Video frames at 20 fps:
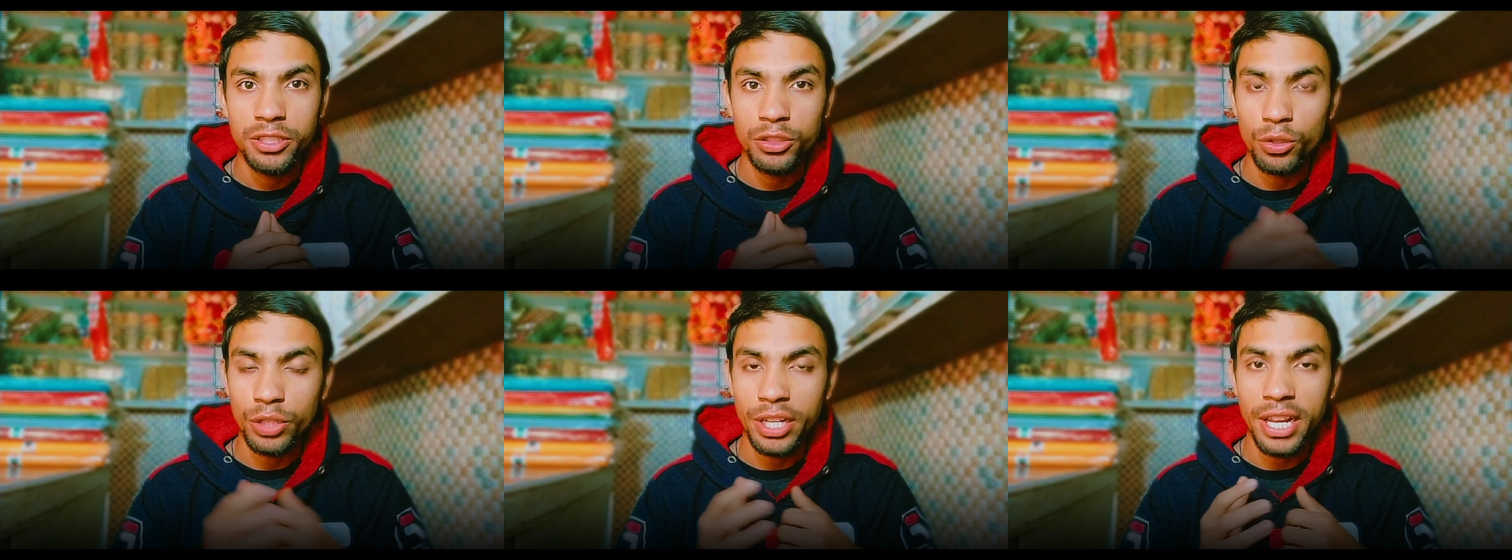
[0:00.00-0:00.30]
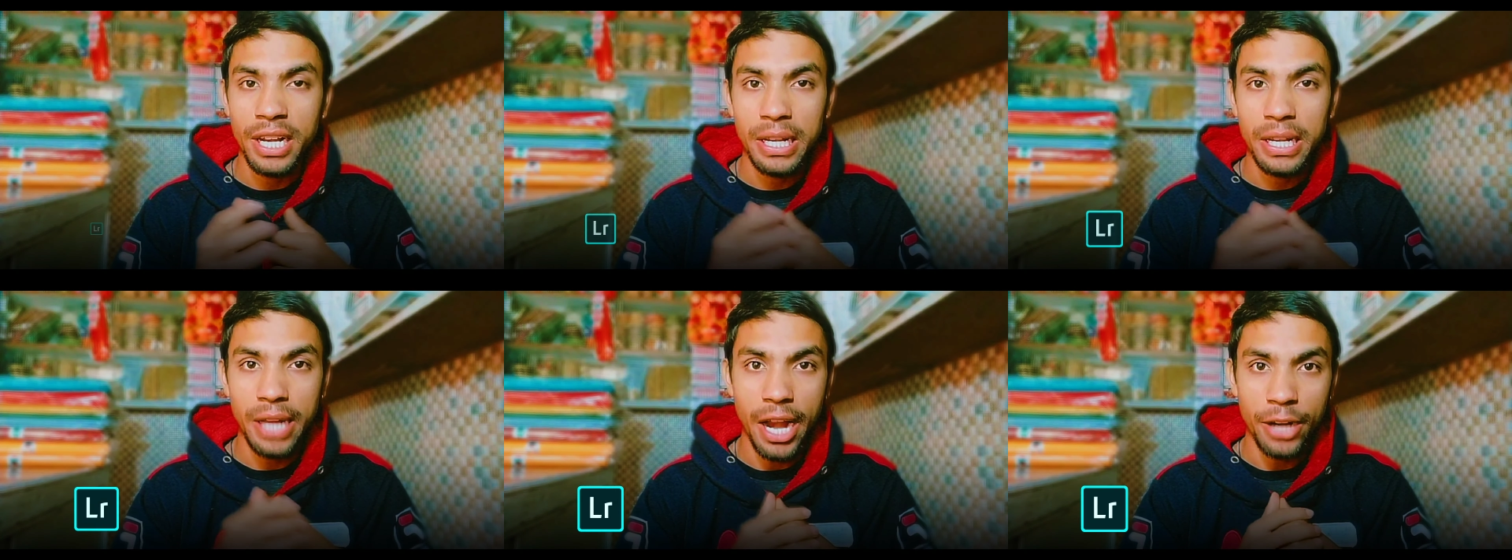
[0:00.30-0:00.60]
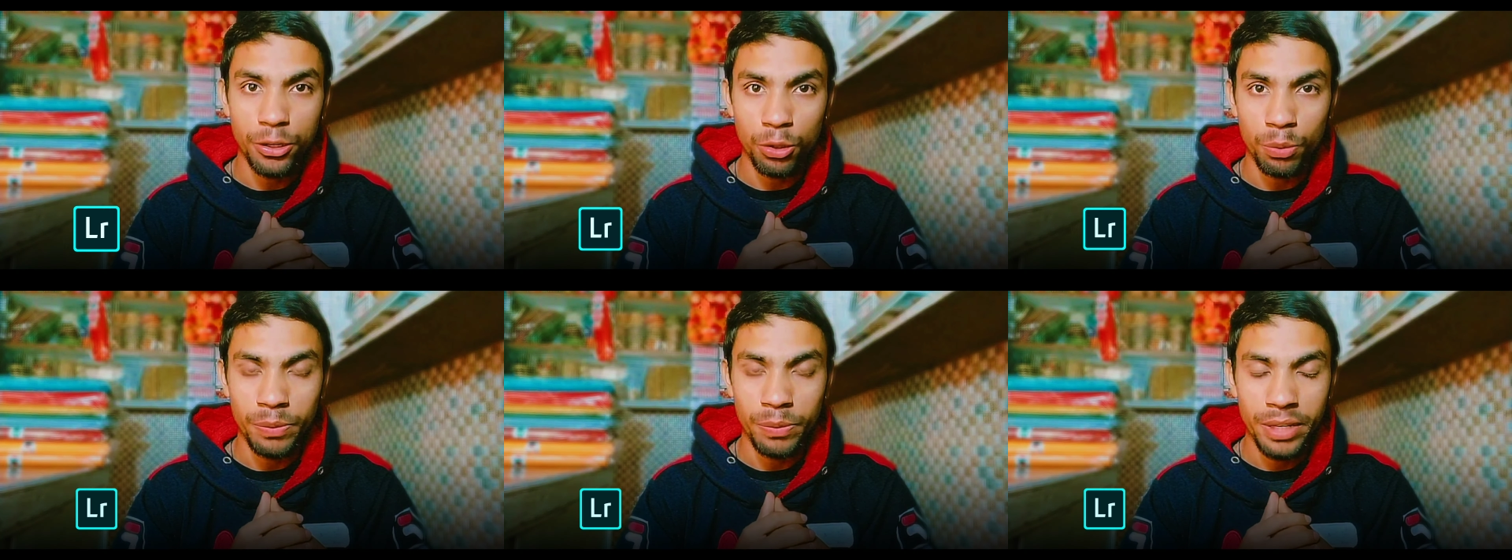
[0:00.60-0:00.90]
जो कि है
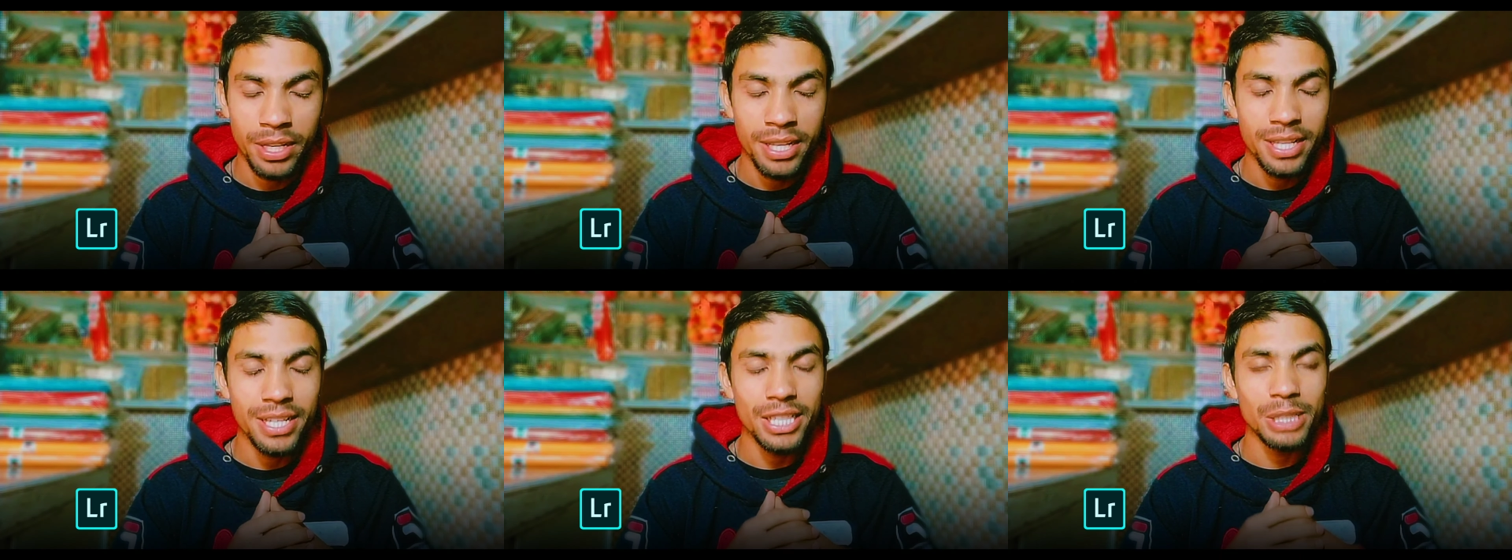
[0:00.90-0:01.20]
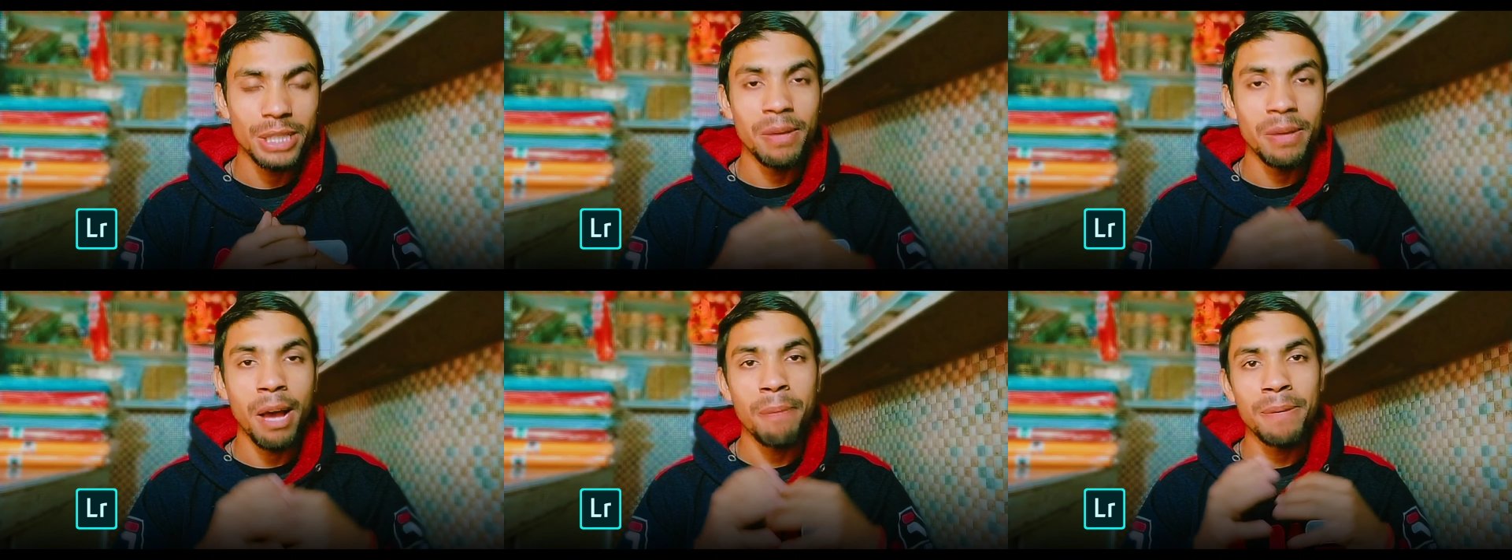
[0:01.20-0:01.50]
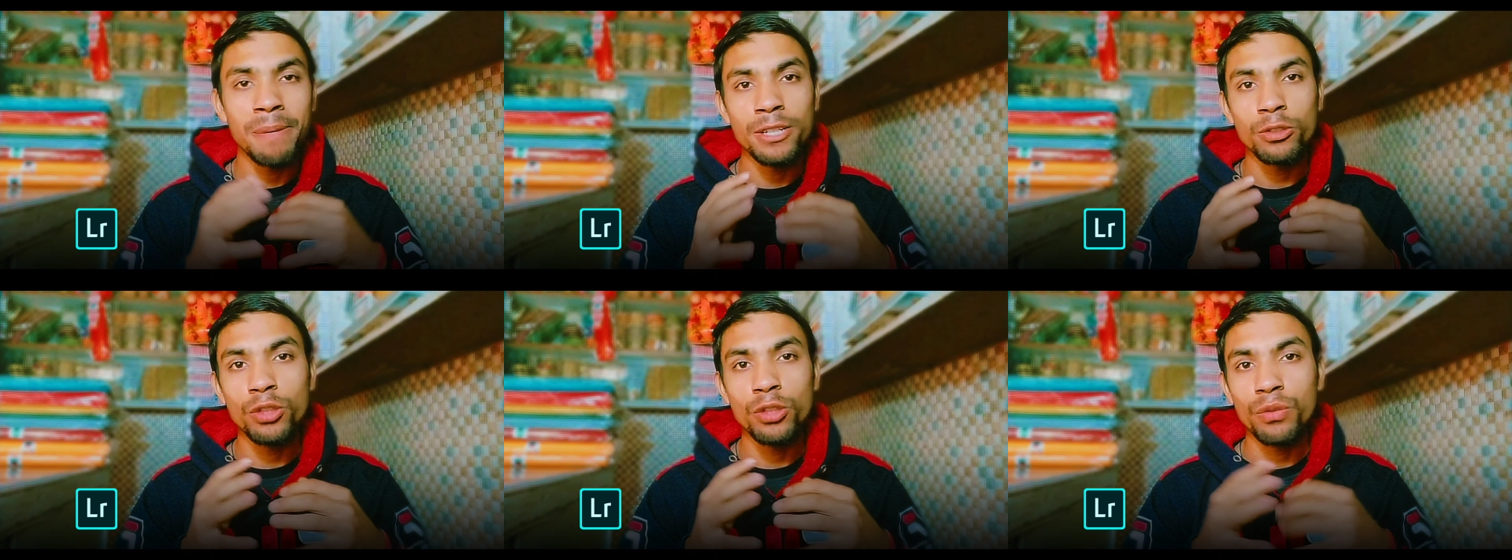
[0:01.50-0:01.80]
लाइट रूम इसमें
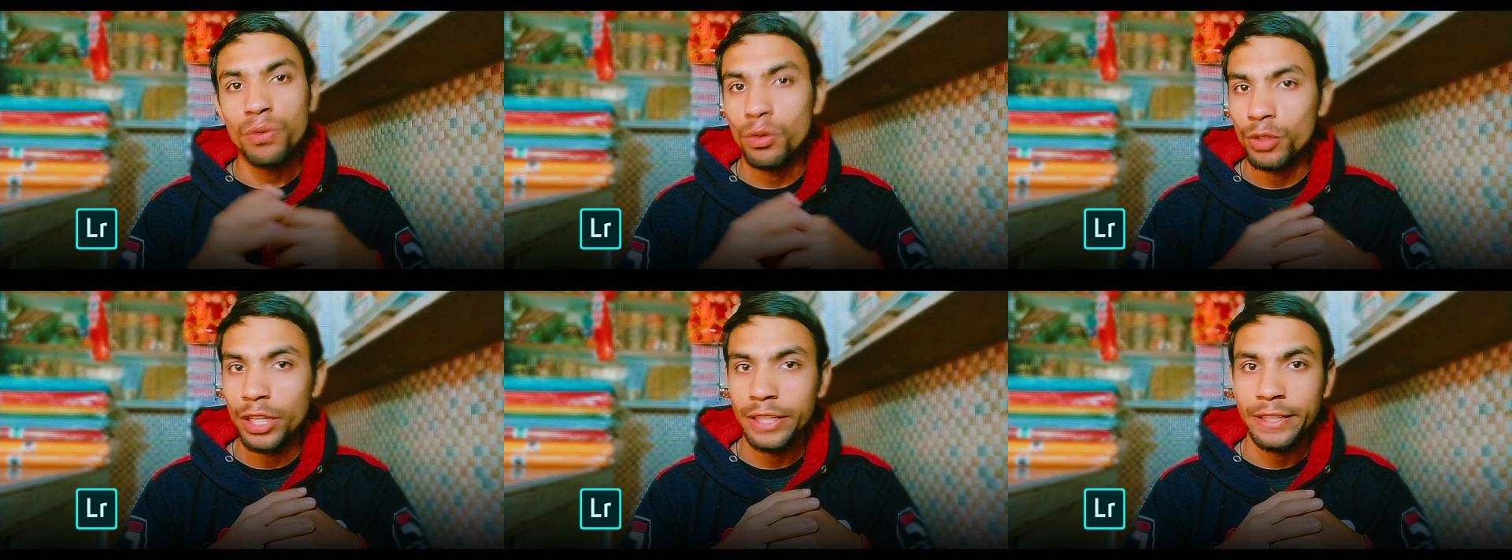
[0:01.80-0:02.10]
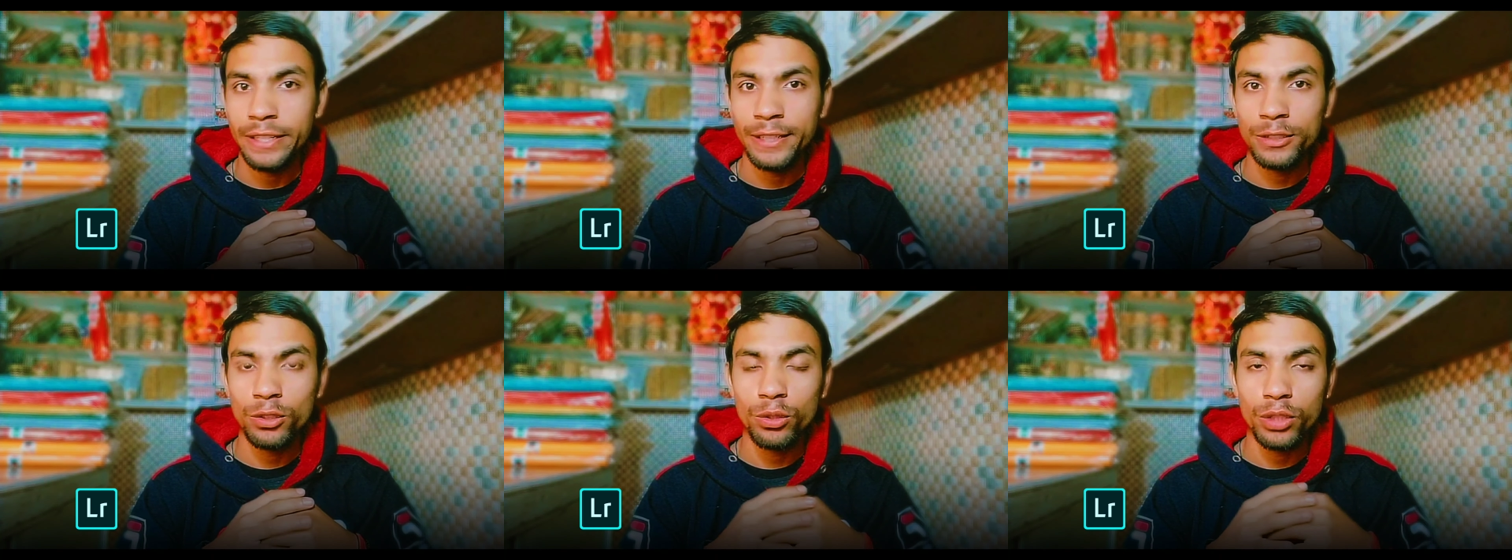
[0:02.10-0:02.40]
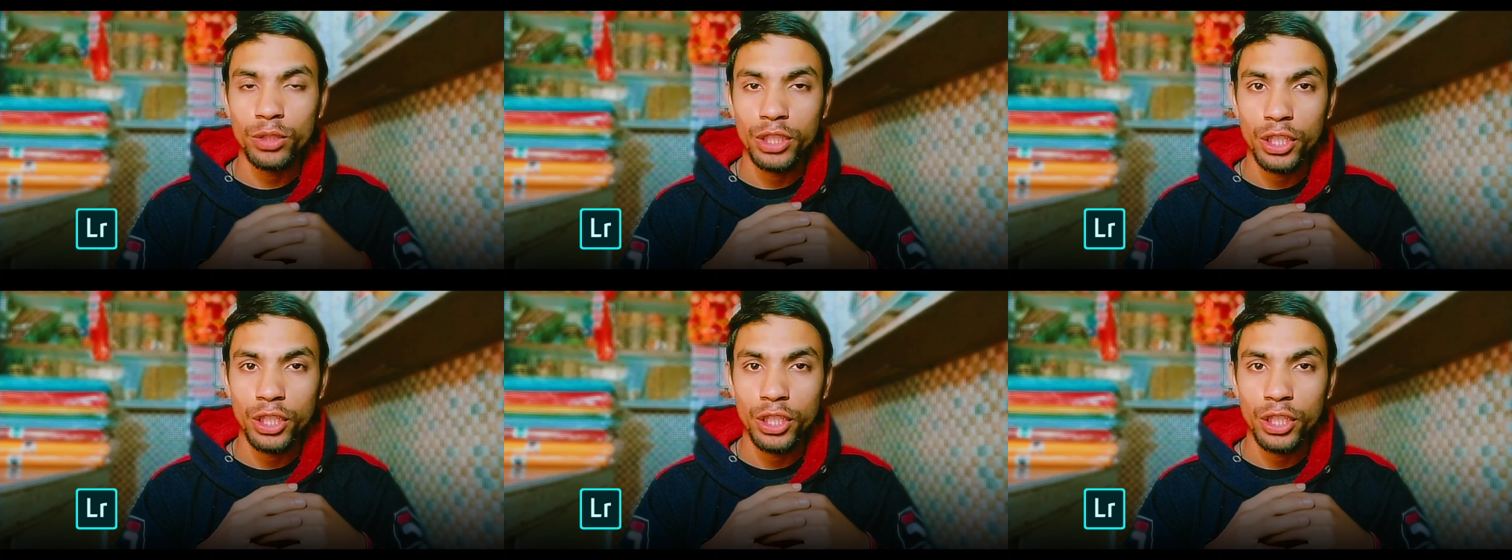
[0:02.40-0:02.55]
आपने जरूर से फोटो एडिटिंग तो